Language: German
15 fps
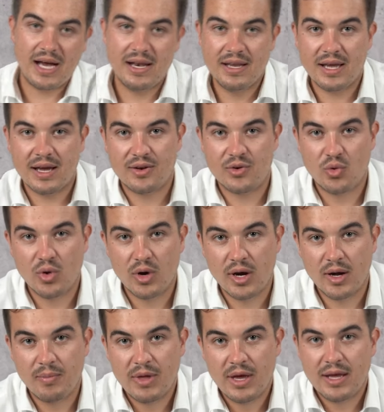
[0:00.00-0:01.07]
an die
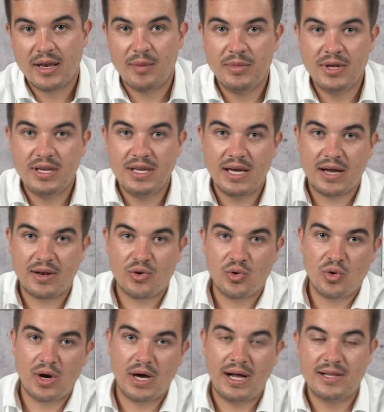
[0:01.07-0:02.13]
Atora, damit die
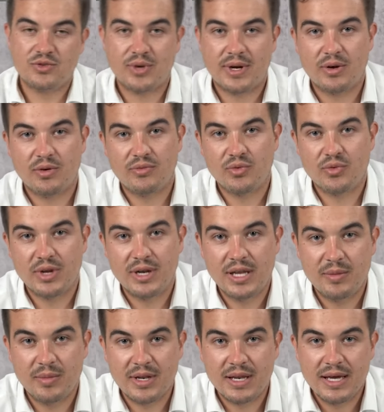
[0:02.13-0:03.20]
Atora als
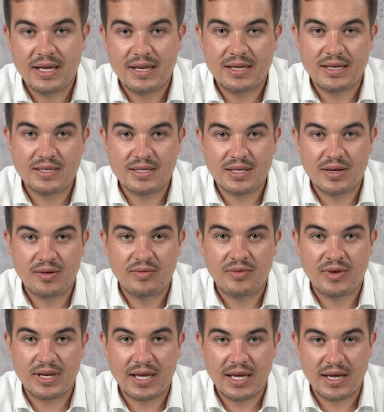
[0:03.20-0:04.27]
Runoff-Unternehmen diese
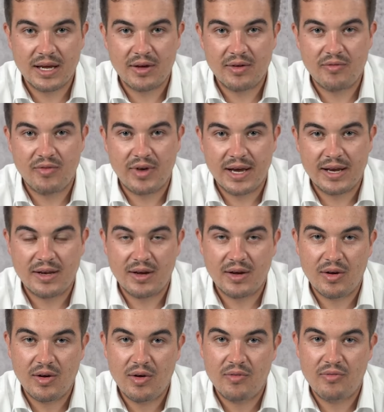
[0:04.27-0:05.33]
Verträge
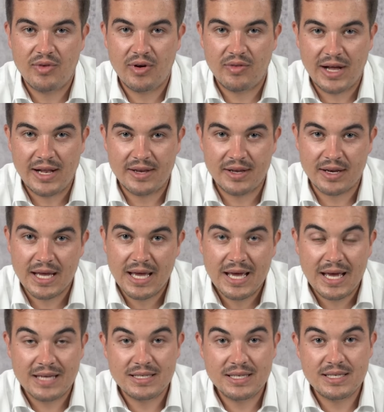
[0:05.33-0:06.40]
weiter verwaltet.
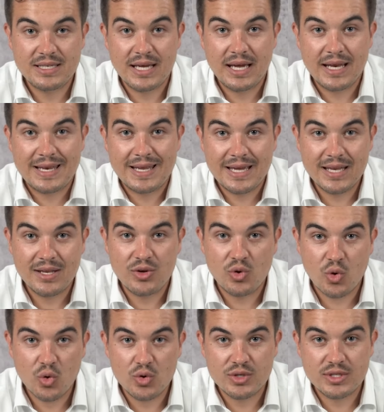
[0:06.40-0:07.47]
Es ist der
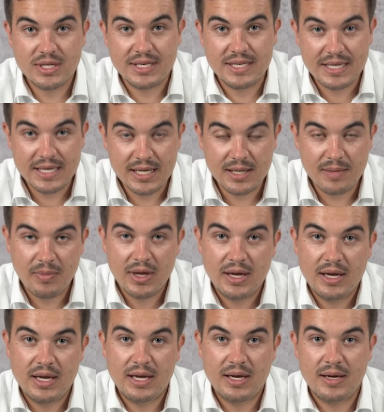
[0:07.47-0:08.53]
drittgrößte Deal
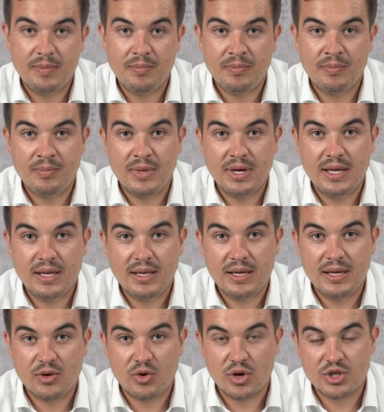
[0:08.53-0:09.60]
ähm, in,
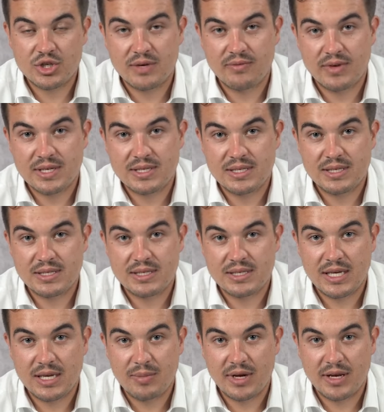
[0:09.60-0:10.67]
in Deutschland, was dieses
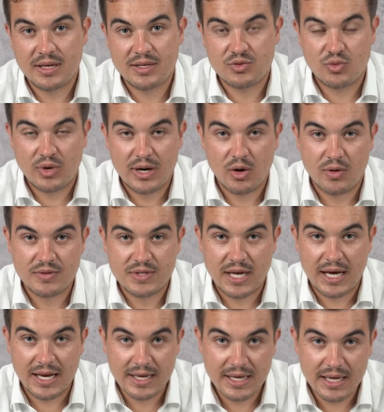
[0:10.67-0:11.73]
Thema des Runoffs
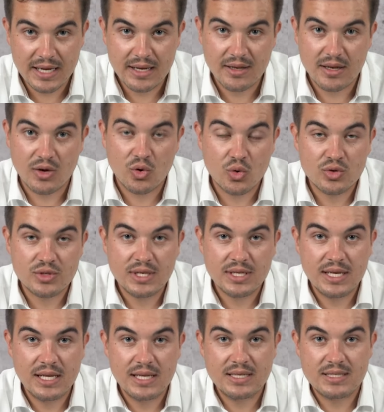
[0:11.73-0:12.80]
angeht. Der größte
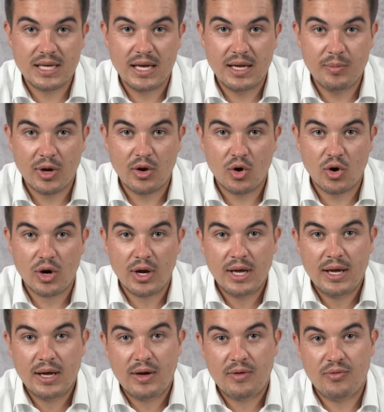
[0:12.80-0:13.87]
Deal ist ja immer noch
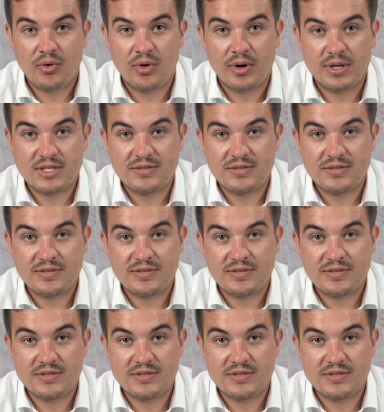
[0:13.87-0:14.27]
von